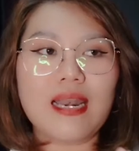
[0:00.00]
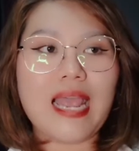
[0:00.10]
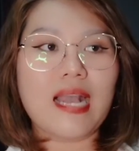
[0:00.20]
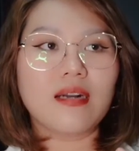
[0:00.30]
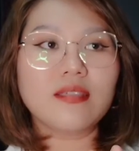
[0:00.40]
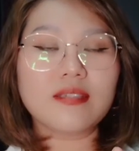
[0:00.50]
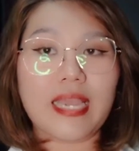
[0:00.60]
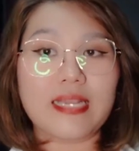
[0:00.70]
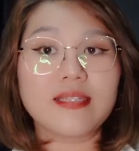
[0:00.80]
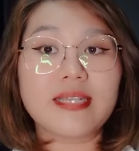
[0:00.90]
đó là ở dưới
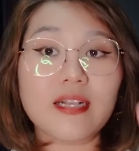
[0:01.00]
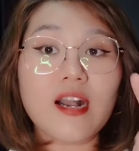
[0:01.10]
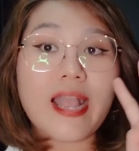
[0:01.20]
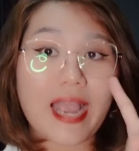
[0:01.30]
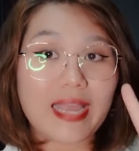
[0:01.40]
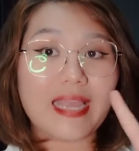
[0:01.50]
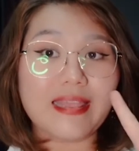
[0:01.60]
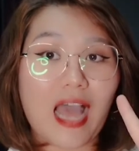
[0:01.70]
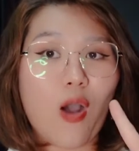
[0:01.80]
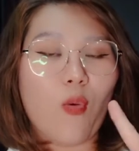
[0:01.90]
này nó sẽ có hai cái
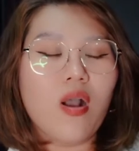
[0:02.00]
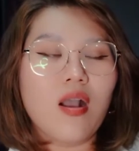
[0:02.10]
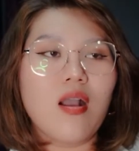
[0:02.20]
tàu,